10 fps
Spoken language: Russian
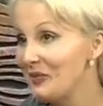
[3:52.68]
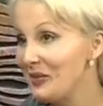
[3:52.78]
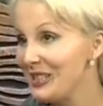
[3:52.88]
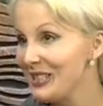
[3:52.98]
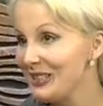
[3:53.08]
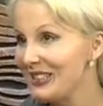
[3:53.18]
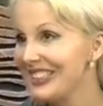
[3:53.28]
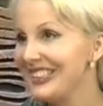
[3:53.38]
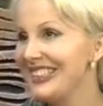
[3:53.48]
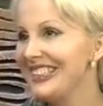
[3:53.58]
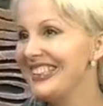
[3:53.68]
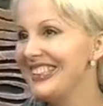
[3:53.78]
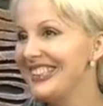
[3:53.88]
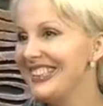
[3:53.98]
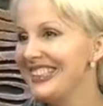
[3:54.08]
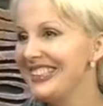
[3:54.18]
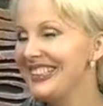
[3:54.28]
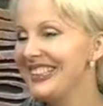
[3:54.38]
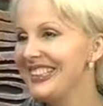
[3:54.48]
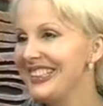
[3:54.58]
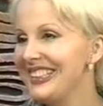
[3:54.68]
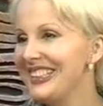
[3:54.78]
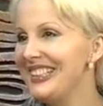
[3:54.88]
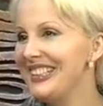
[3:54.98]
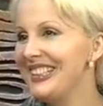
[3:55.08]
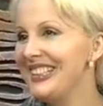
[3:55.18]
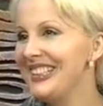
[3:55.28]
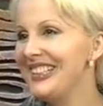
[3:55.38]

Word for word: Васечка приехал. Вот видишь, сегодня находится